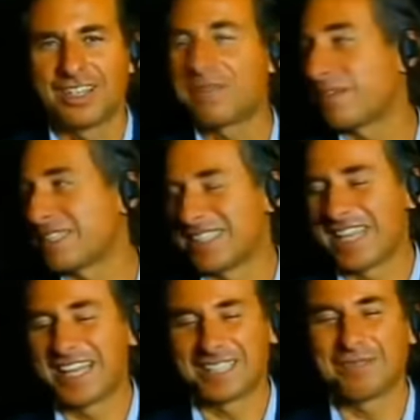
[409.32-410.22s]
dire
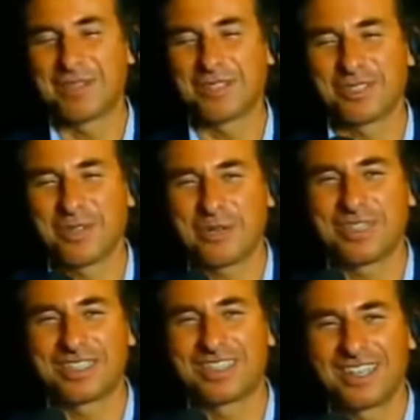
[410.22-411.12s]
presidente, però
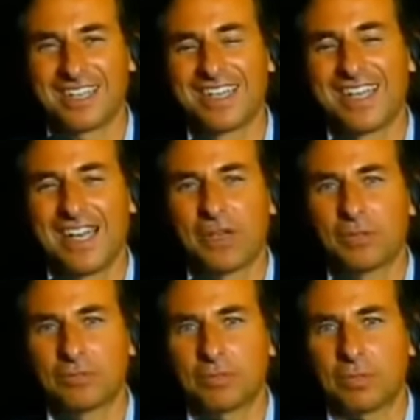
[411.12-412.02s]
sicuramente è
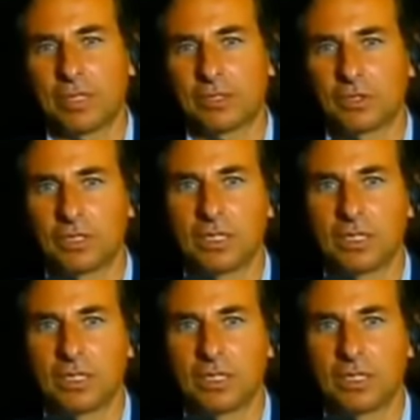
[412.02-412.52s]
un momento